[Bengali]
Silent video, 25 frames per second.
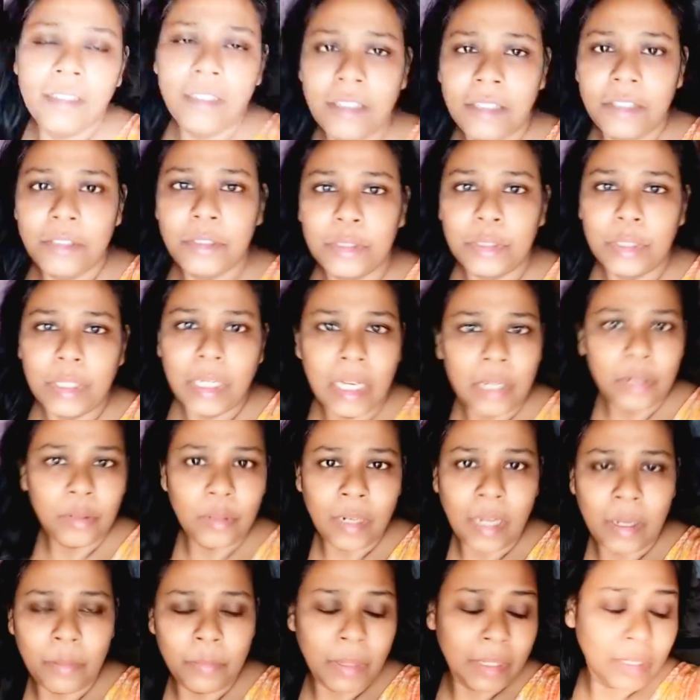দেখেছো
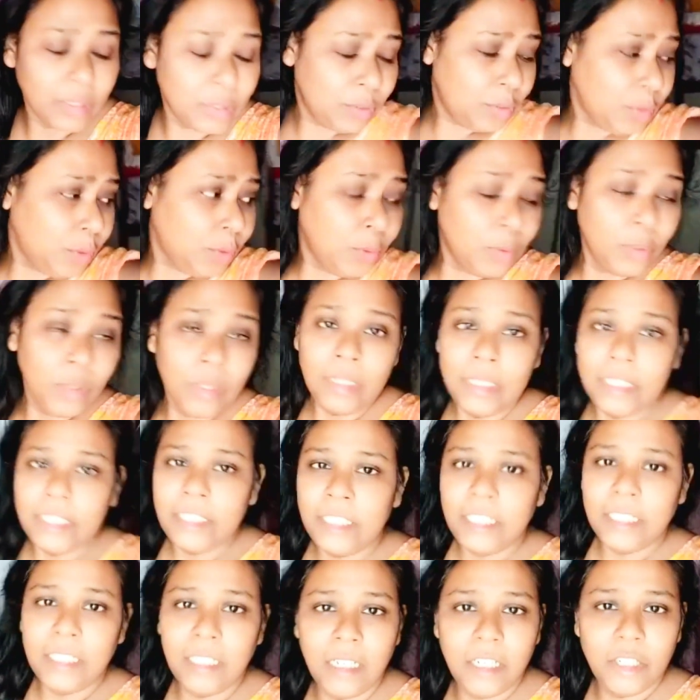কারণ আমার তো
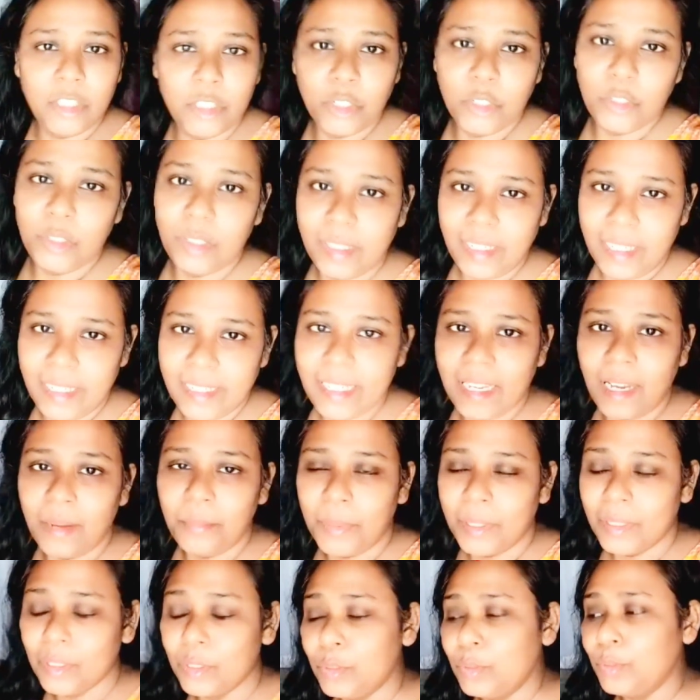সিংহাসন নেই
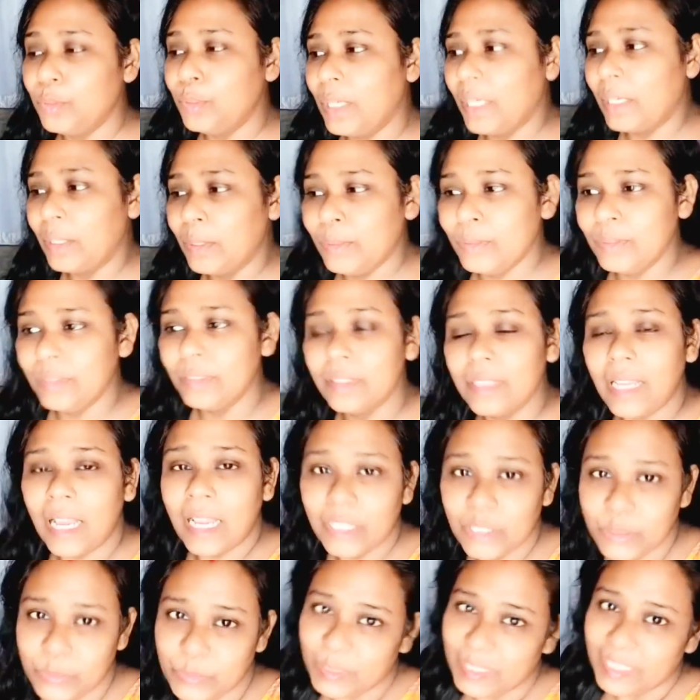আপাতত এখন
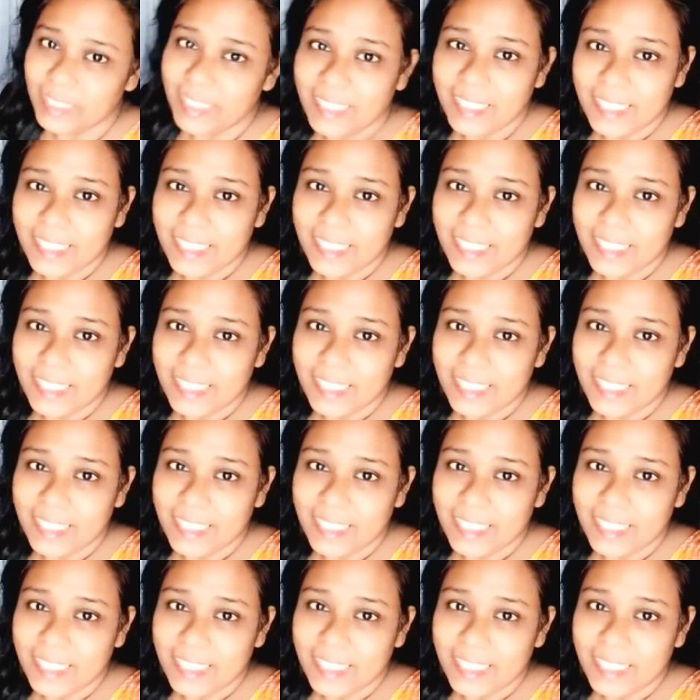আসবে